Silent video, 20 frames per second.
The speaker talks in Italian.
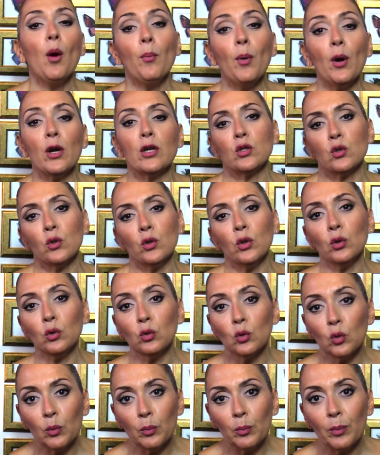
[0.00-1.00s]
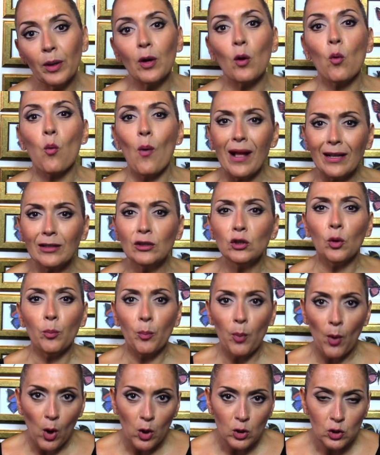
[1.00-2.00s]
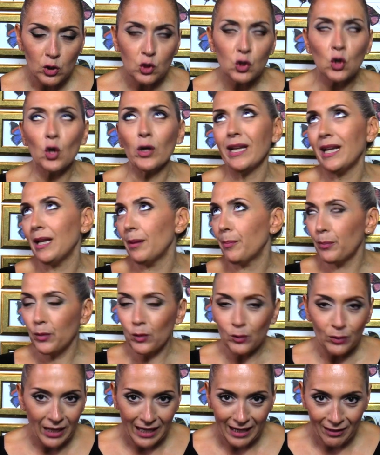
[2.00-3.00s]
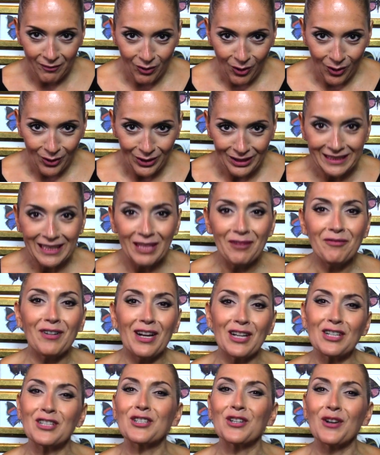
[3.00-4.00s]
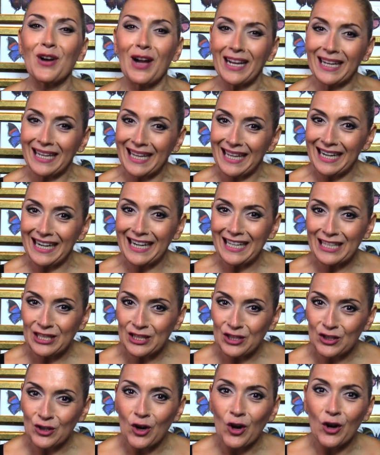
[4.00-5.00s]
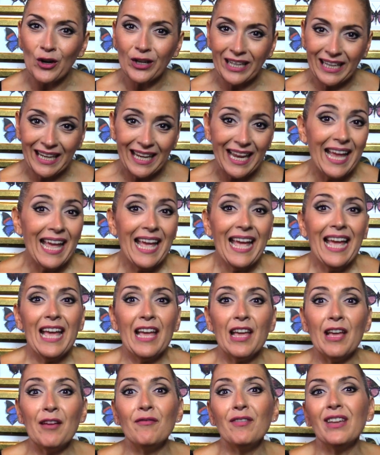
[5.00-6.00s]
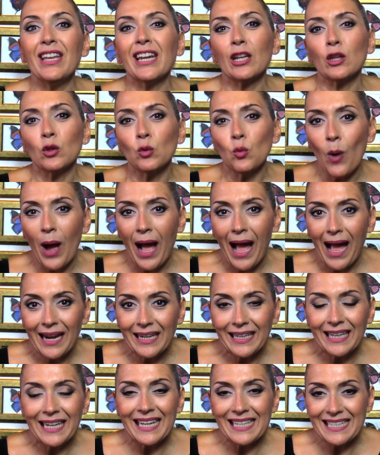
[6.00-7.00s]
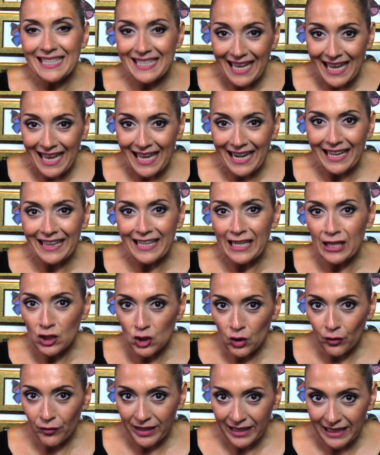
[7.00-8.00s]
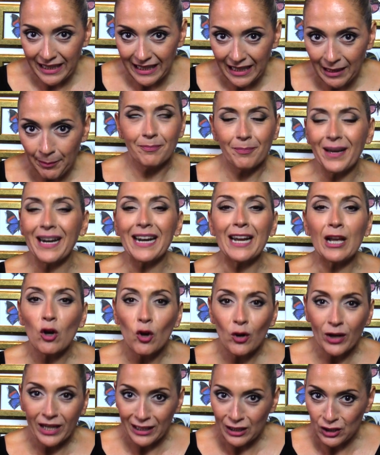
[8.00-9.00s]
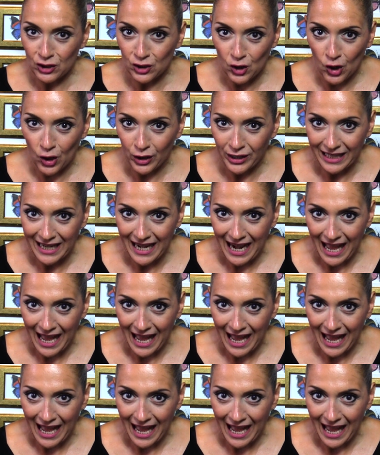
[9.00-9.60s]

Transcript: poi su YouTube quando posso, il più delle volte, faccio anche le lezioni eh, virtuali la sera del giovedì per le correzioni